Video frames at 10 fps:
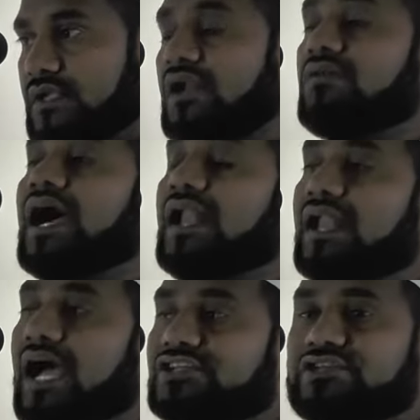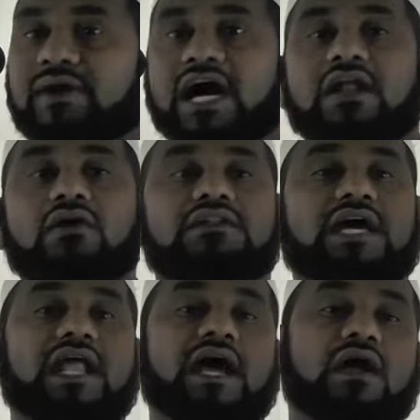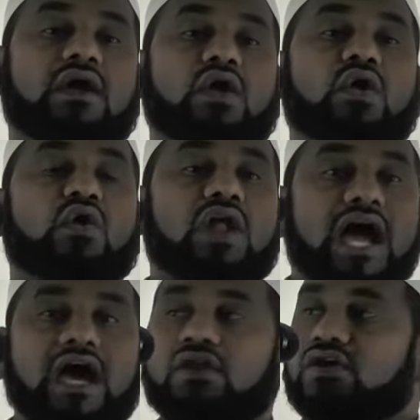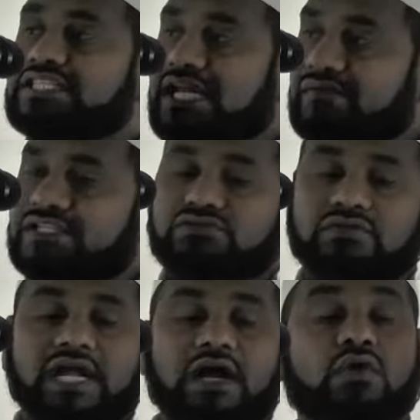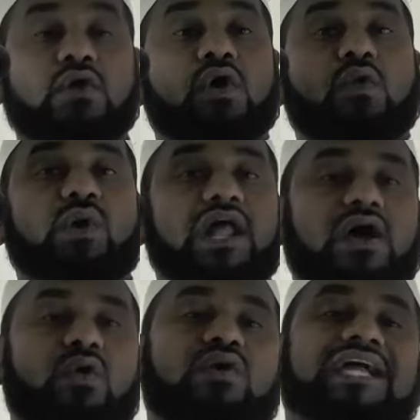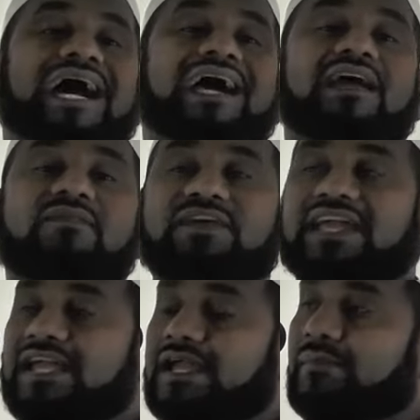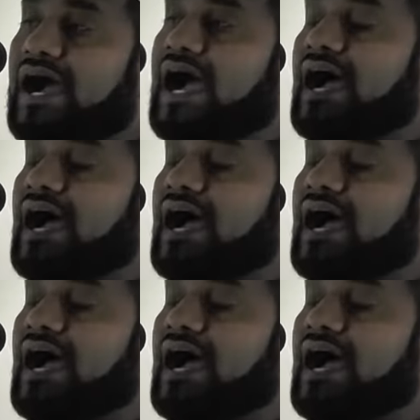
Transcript: కనుక అల్లాహ్ సుభాన హోతాలా ఖురాన్లో సెలవిస్తున్నాడు వలౌకాన ఫీహిమా